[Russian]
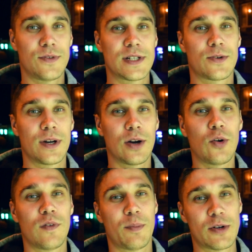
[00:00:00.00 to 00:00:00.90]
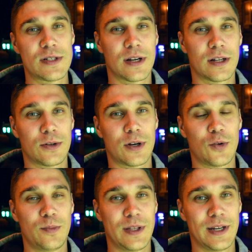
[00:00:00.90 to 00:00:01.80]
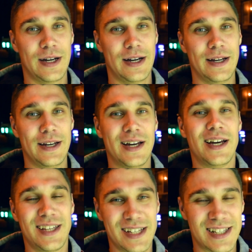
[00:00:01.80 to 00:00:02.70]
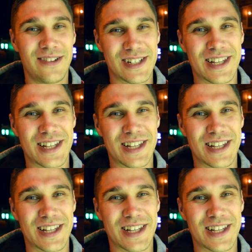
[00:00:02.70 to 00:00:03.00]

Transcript: у вас кое-какой вопрос, на который у меня есть для вас